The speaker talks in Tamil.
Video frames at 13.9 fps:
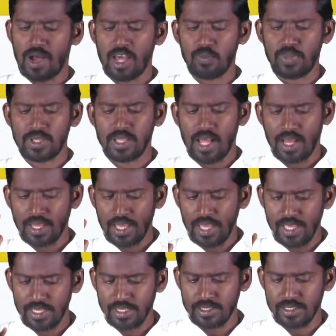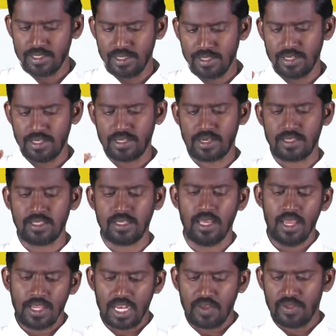பார்ப்பதாக இது இருக்கிறது
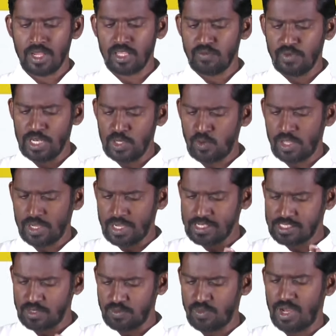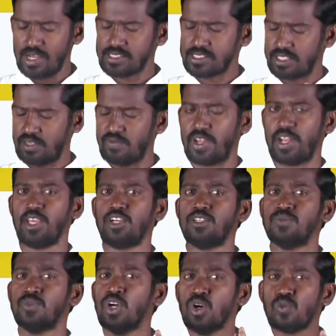எனவே தான் அந்த விண்ணுலக சிம்மாசனம்
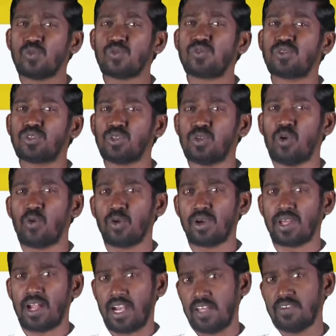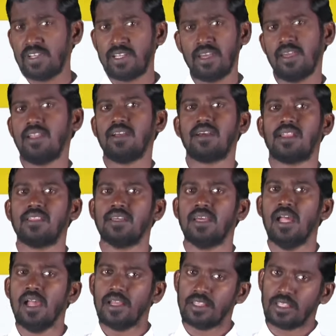வரைக்கும் உற்று நோக்குகிற அளவிற்கு இருக்கிறது
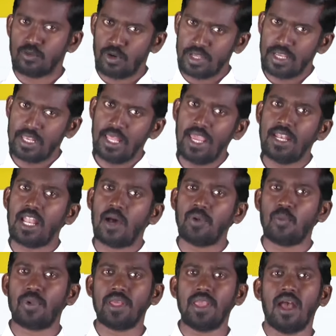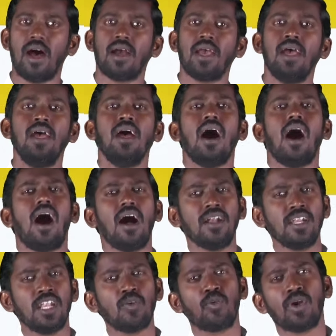இந்த உலகிலே நாம் எப்படியாக ஆ
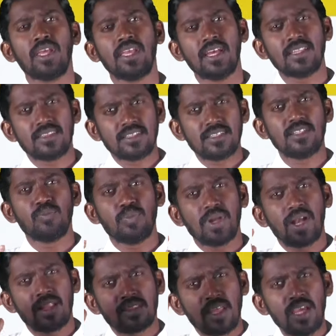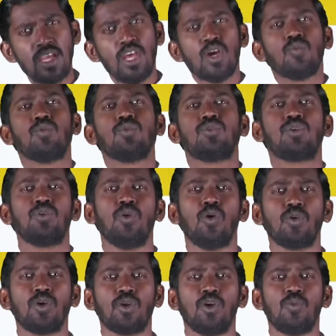ஆண்டவருடைய திருப்பிடத்தை உற்று
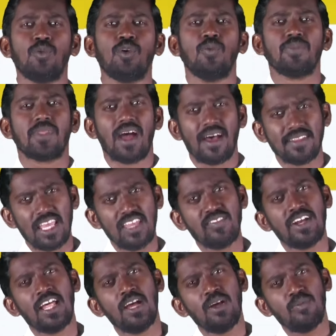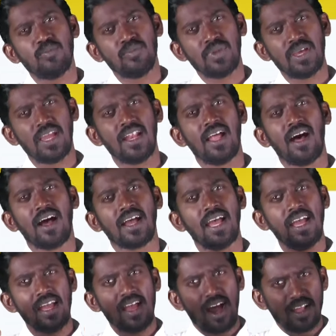நோக்குகிறோமோ அதைவிட மேலாக
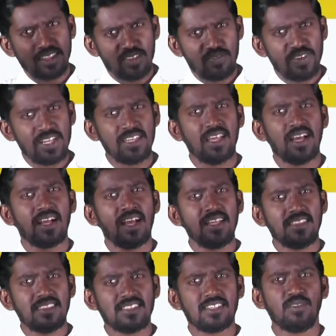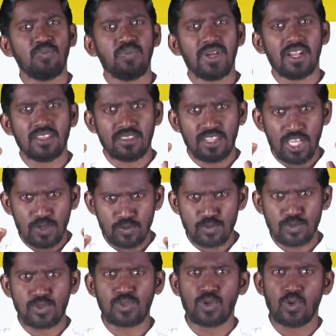அந்த விண்ணக திருப்பிடத்தை
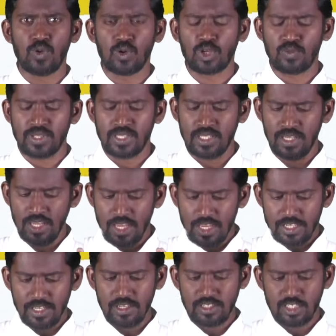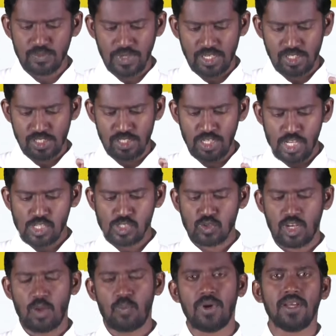உற்று நோக்குவது இருக்கும் என்று
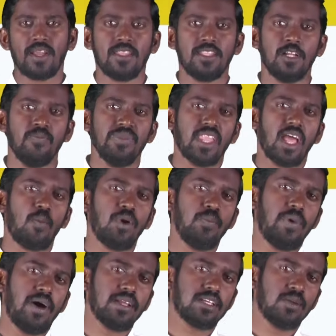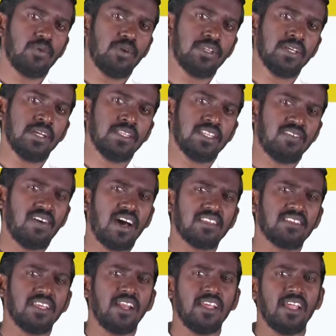சொல்லப்படுகிறது அப்படி பார்க்கிற பொழுது இந்த
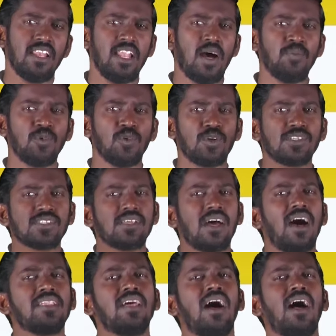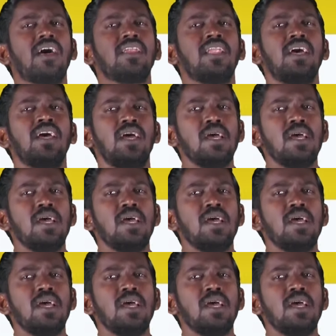வார்த்தைகளை எல்லாம் ஒரு சாதாரண